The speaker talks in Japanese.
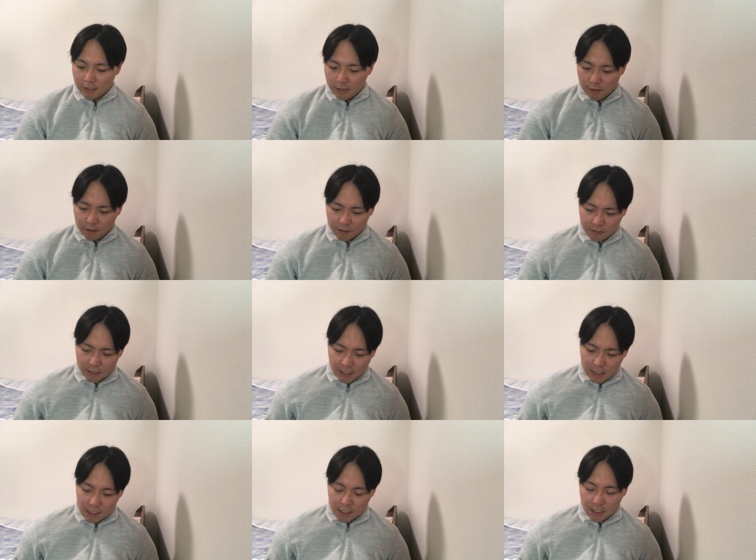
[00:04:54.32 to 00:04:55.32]
いう風な
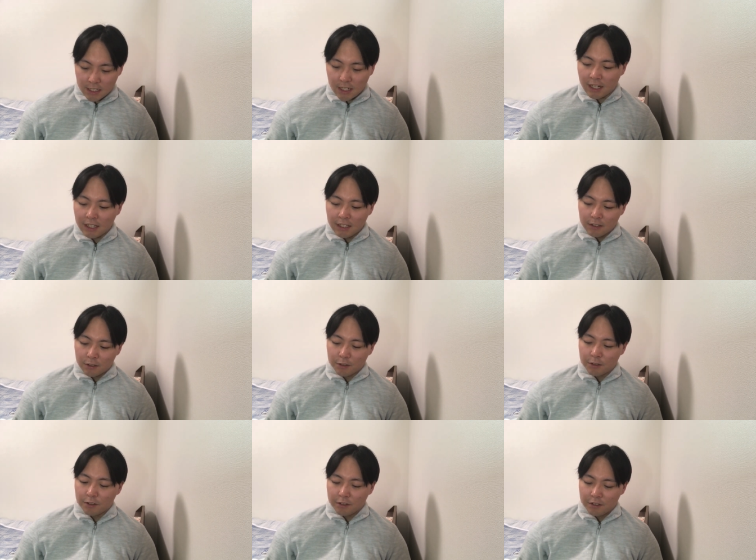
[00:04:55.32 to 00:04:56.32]
感じだから、こ
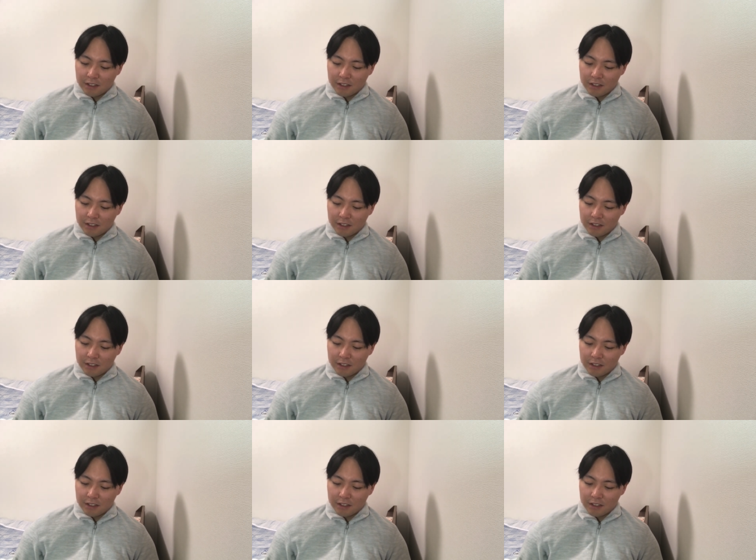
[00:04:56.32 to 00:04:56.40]
の、